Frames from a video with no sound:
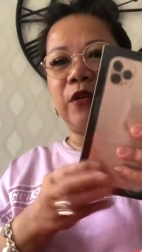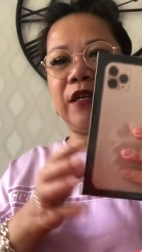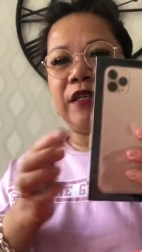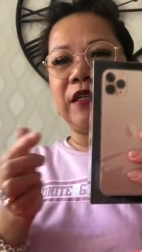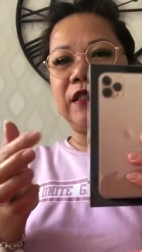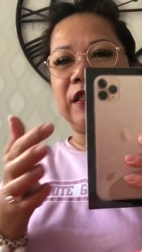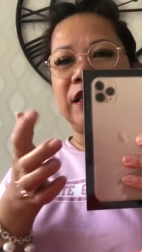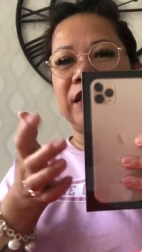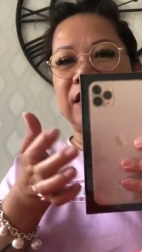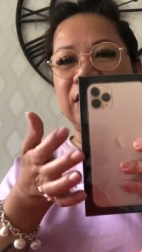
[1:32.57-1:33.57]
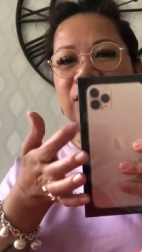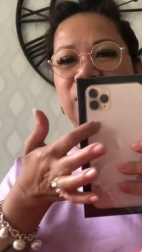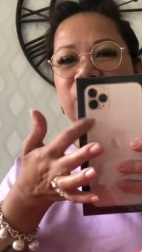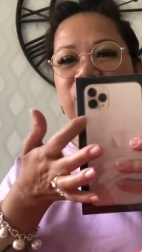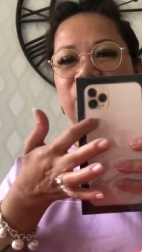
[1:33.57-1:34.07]
Ayan, tingnan
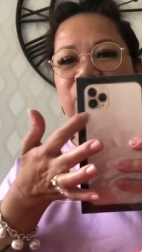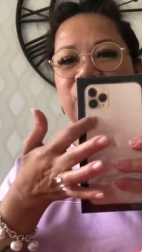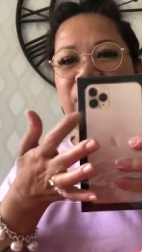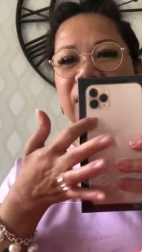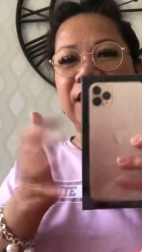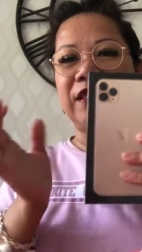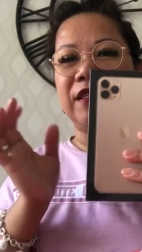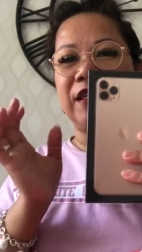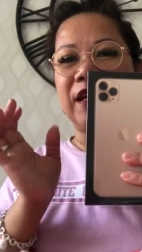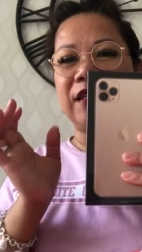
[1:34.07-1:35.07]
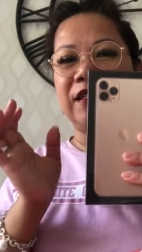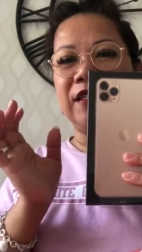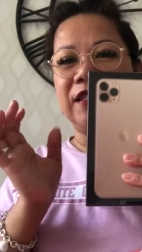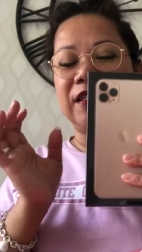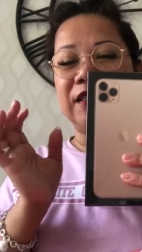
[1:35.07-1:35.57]
nyo. Ayan. Ayan.
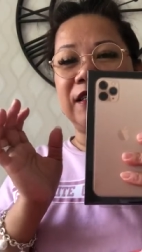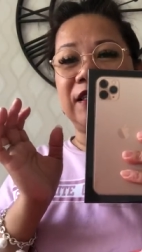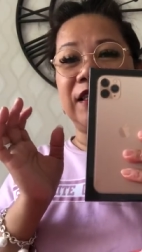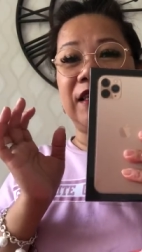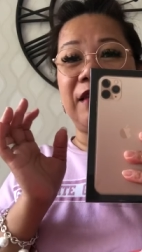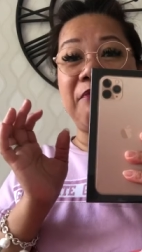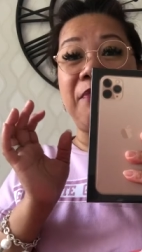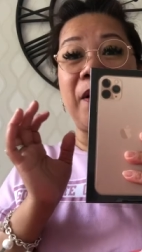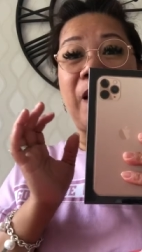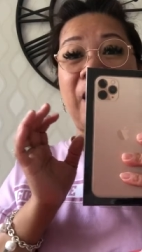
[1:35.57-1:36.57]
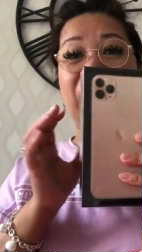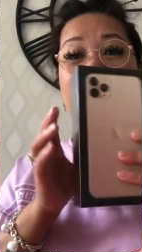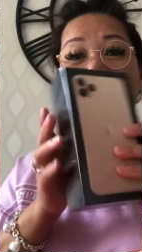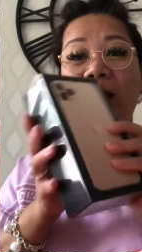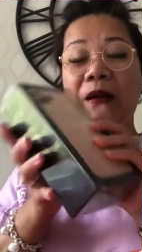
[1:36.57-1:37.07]
Diba?
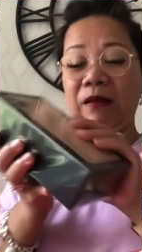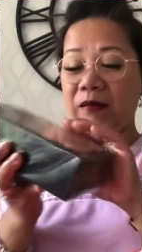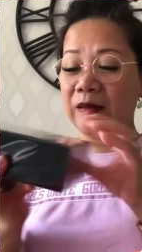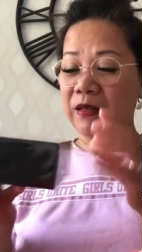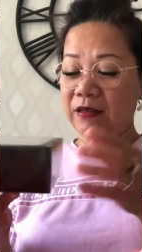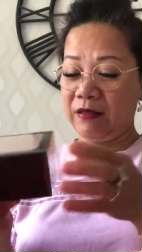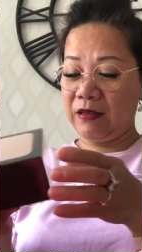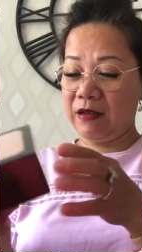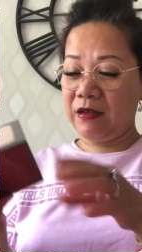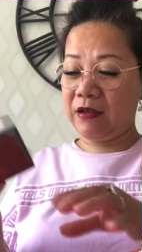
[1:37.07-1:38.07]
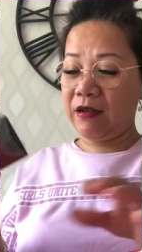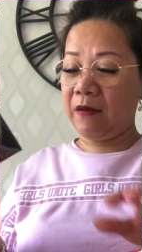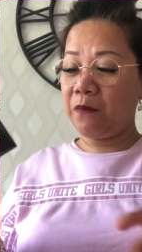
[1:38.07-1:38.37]
Ang ganda niya.